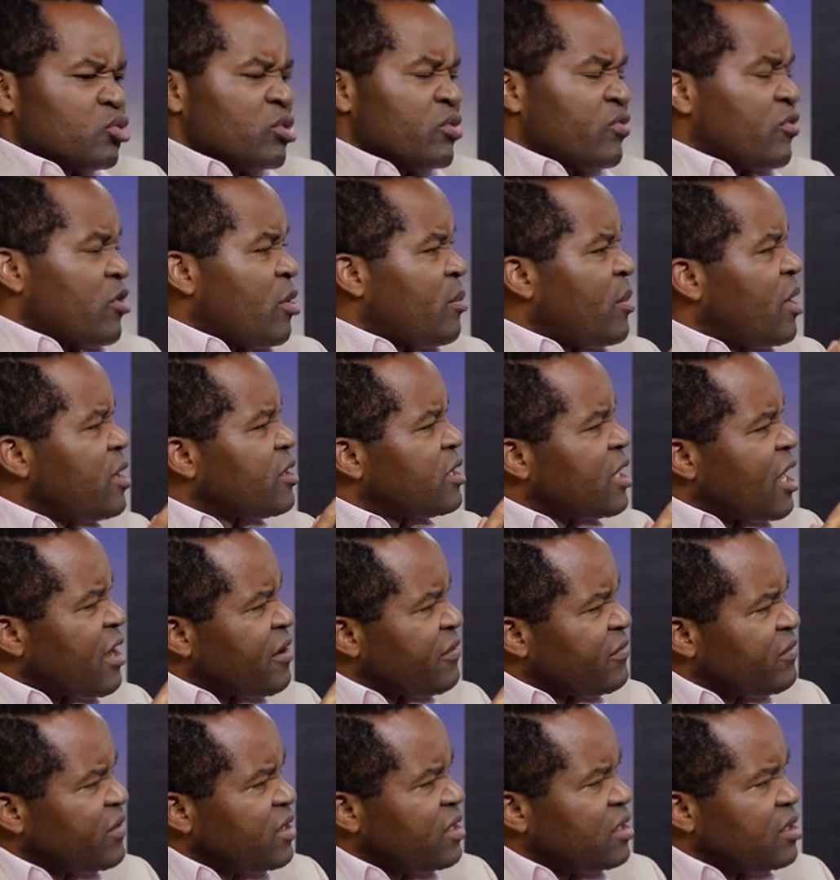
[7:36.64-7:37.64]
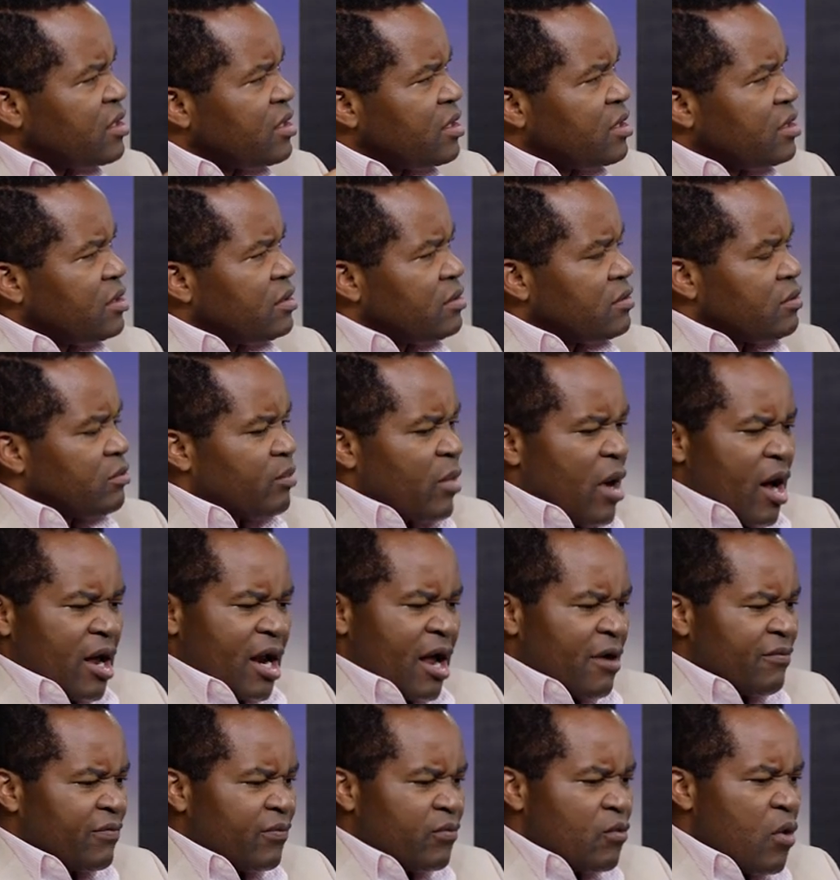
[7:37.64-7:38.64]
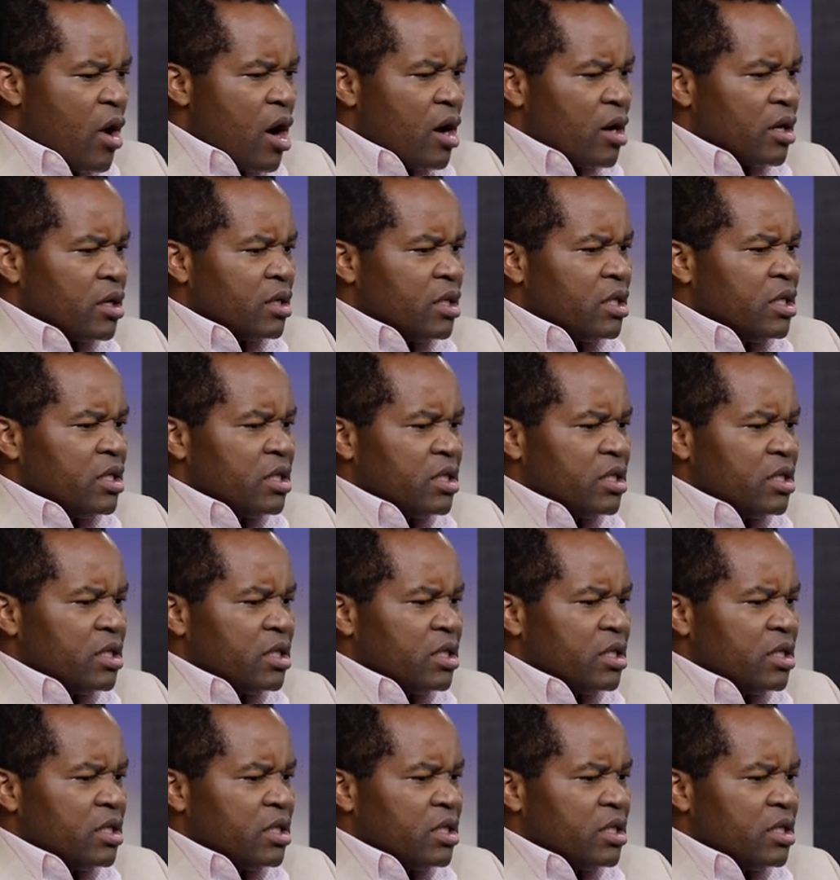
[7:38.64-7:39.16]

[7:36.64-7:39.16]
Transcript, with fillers: vraiment la vie mm. par la foi.